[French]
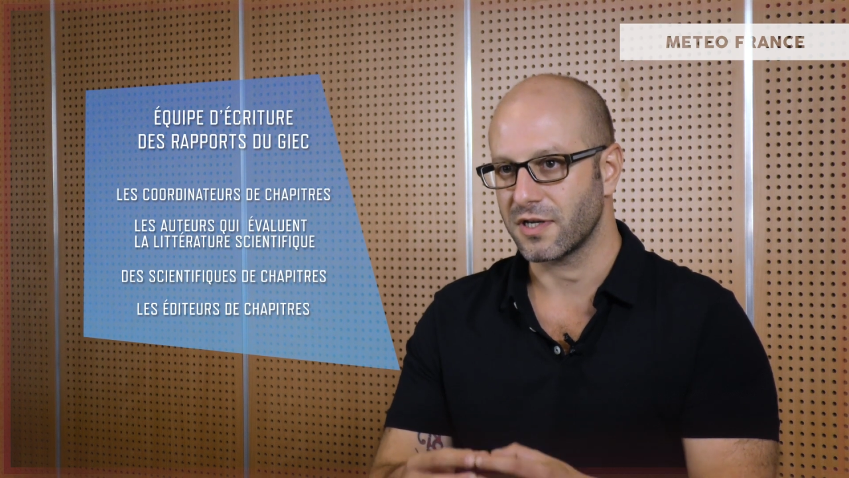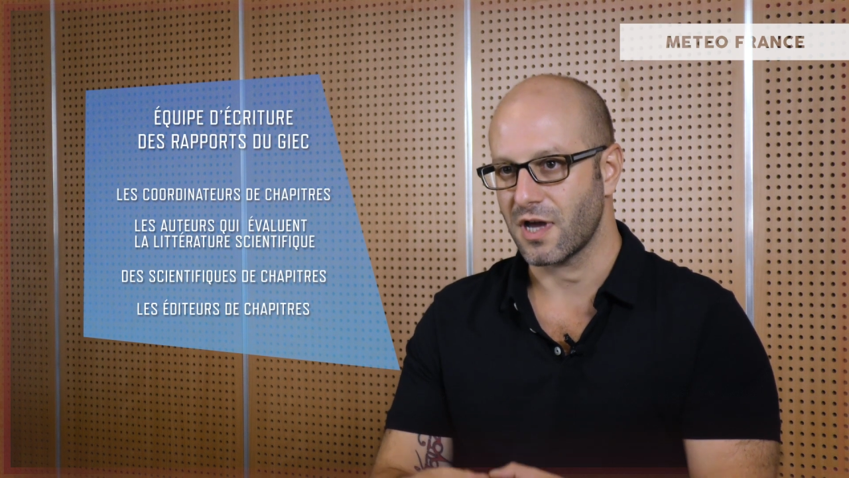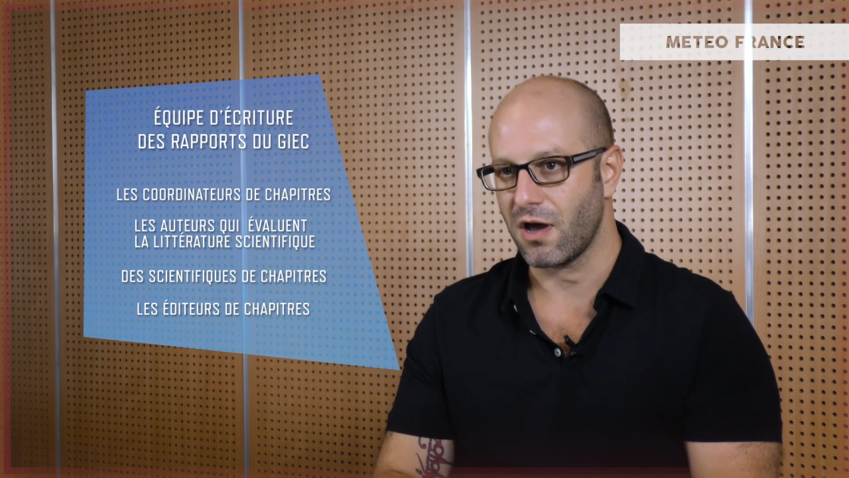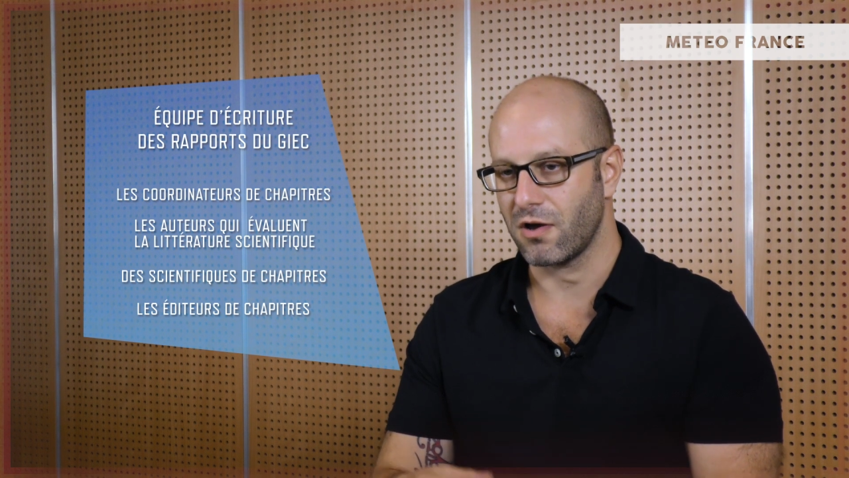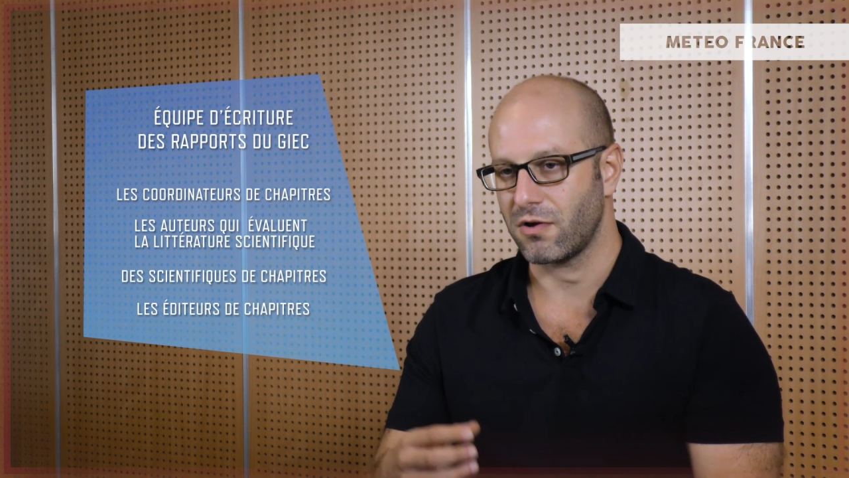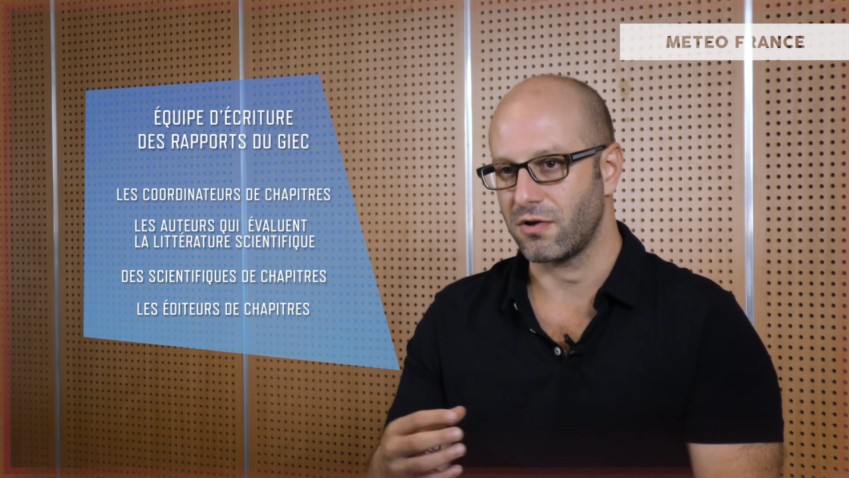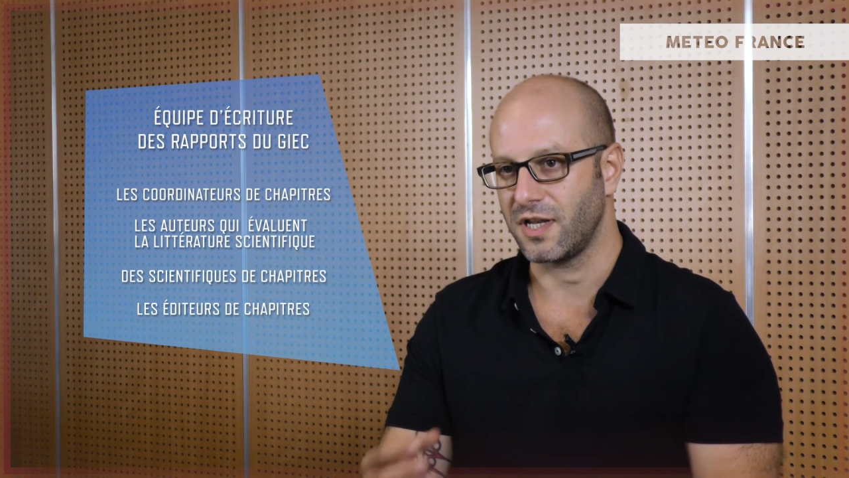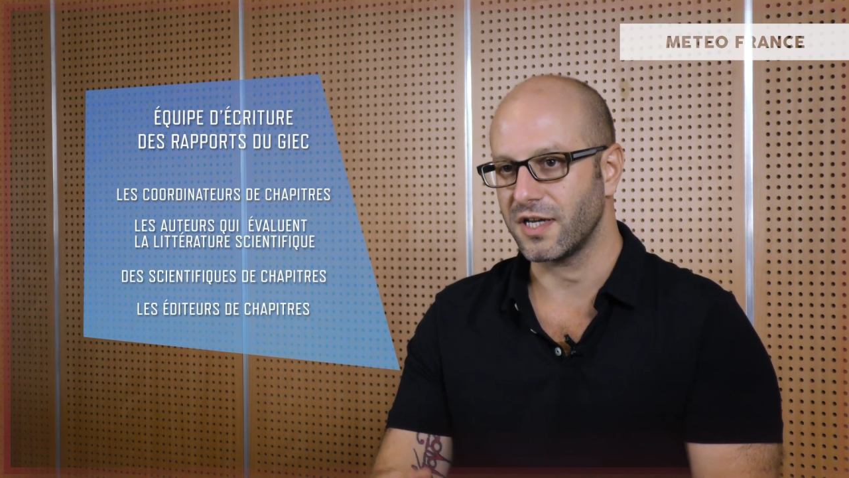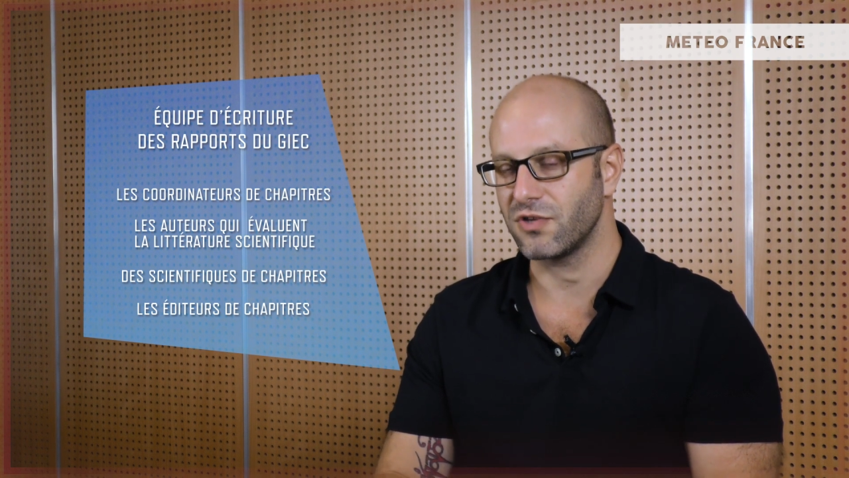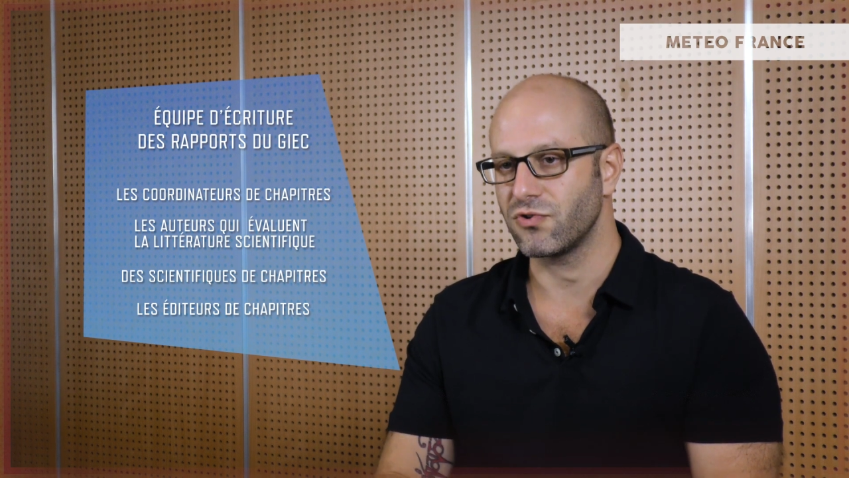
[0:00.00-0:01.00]
car
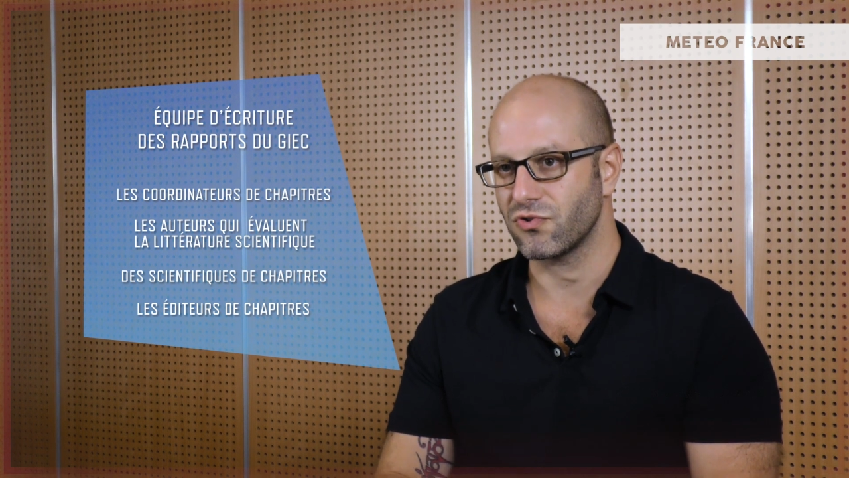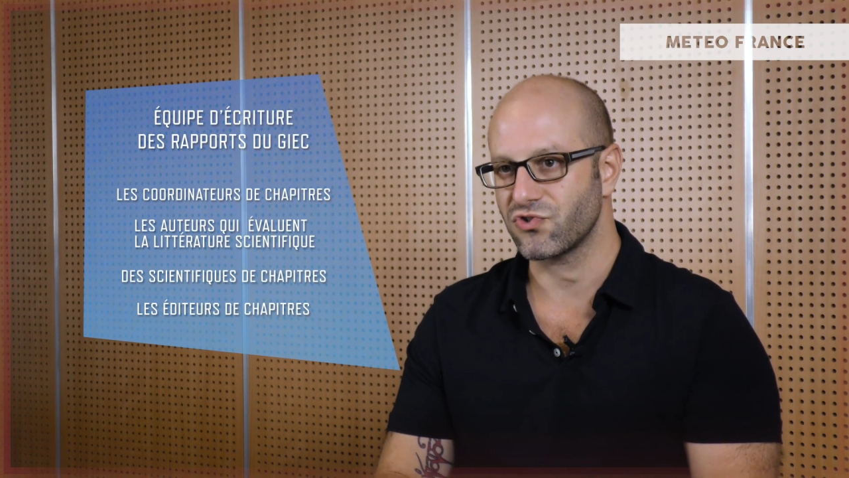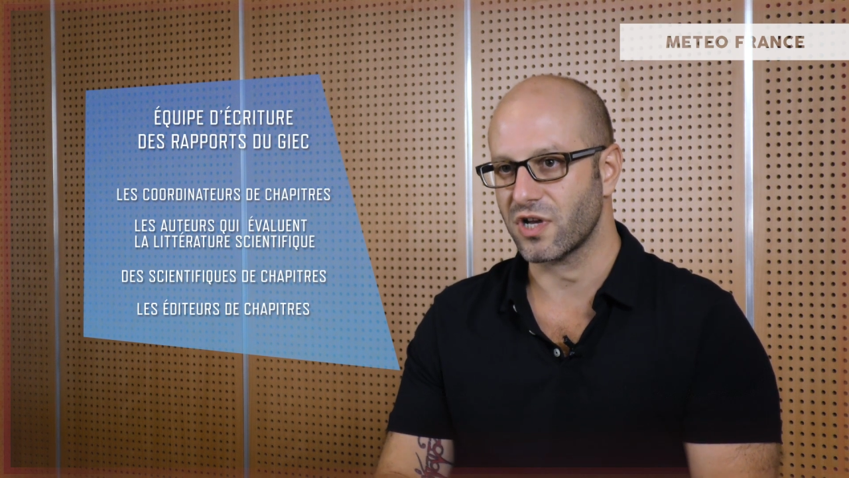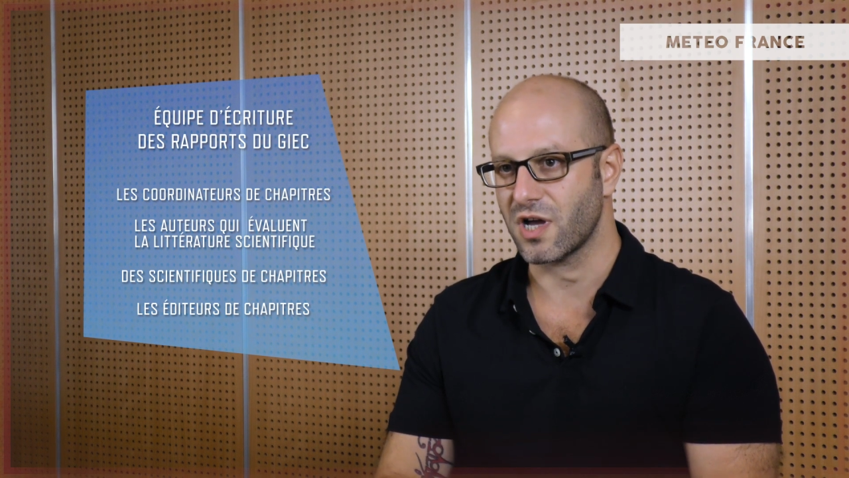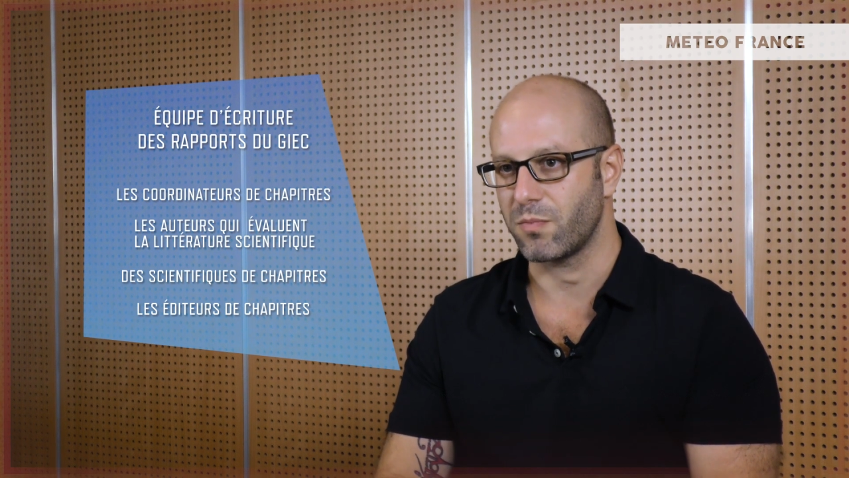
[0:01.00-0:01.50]
l'écriture de chaque